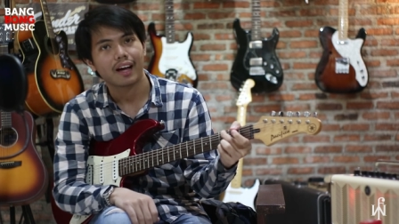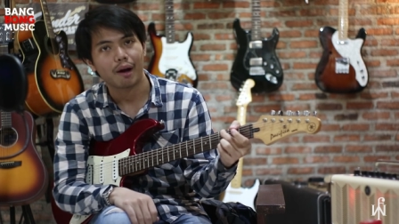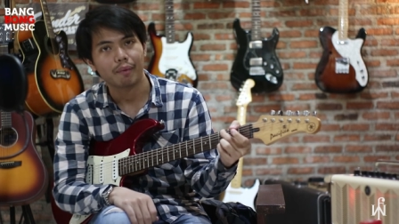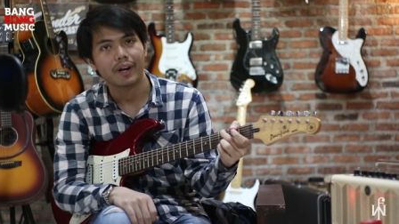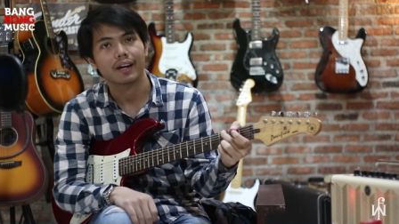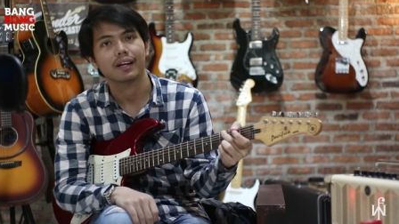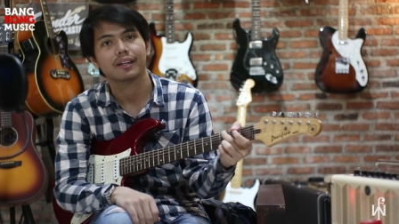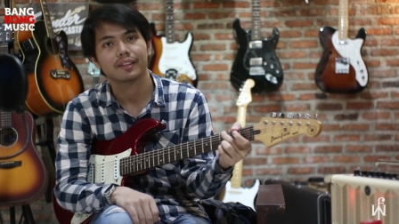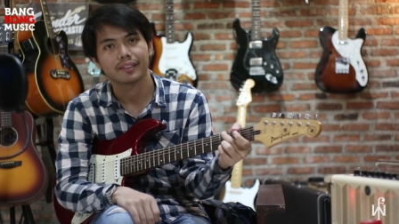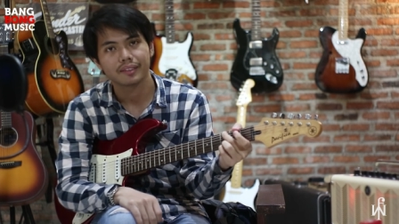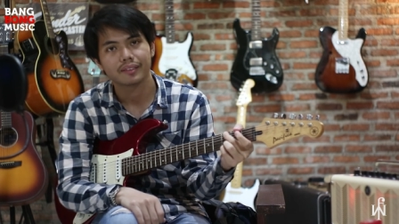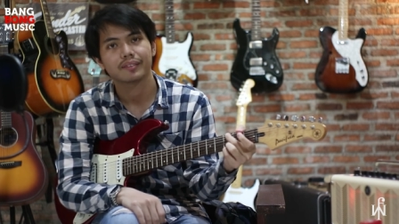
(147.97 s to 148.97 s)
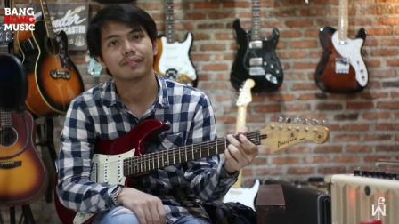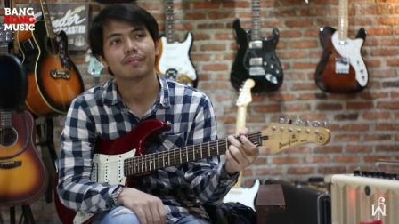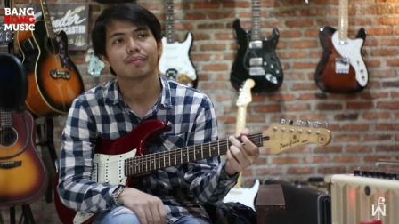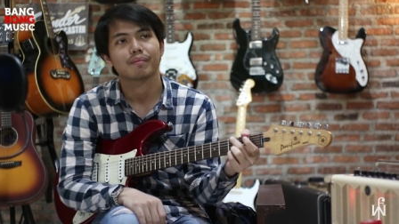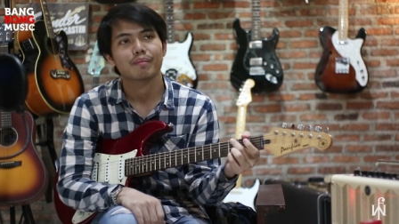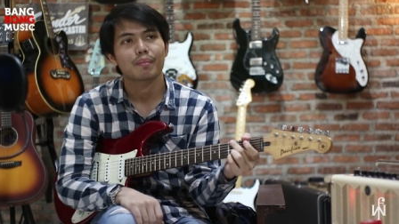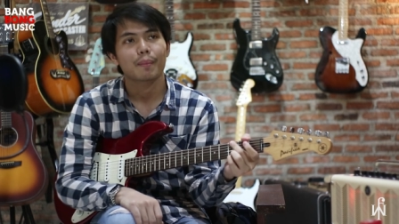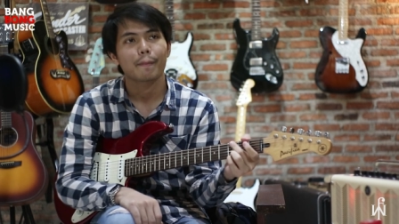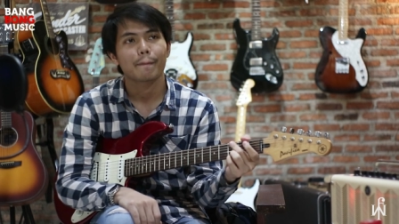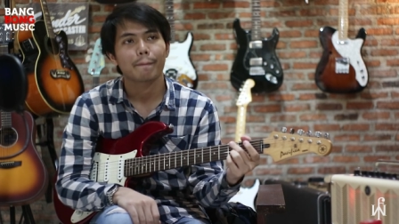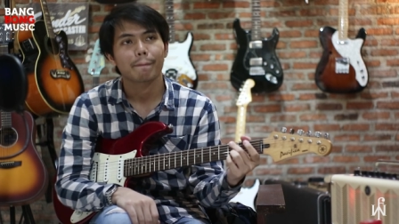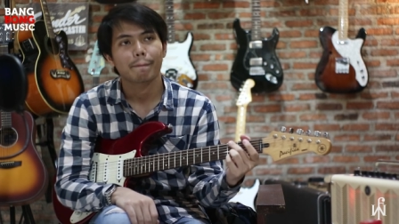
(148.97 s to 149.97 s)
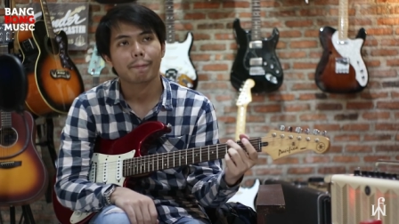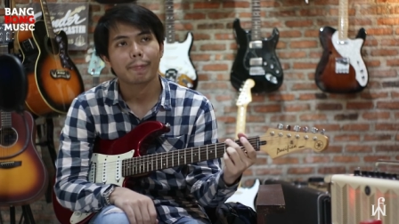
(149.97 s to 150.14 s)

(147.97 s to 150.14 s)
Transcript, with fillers: Aman. Oke. Terus